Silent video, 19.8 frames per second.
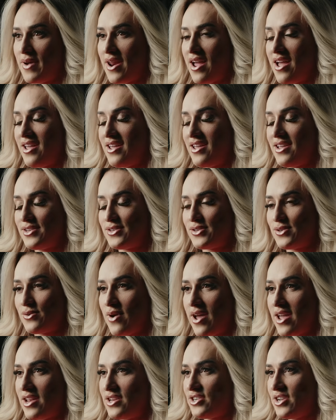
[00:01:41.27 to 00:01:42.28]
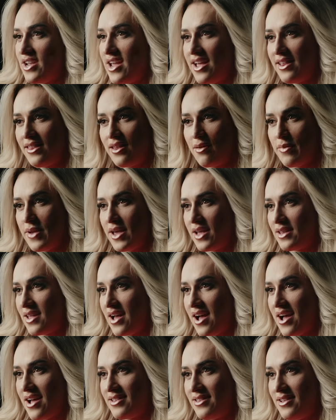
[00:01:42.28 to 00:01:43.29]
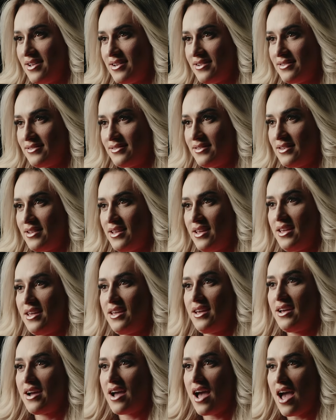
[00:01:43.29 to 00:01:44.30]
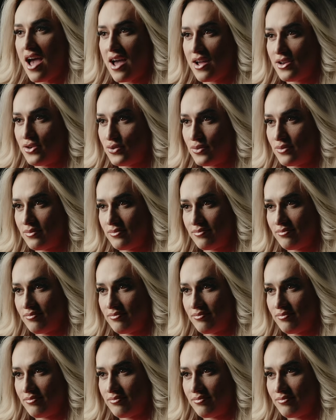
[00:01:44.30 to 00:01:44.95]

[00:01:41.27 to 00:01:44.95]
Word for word: para isso é dieta apertada e cardio.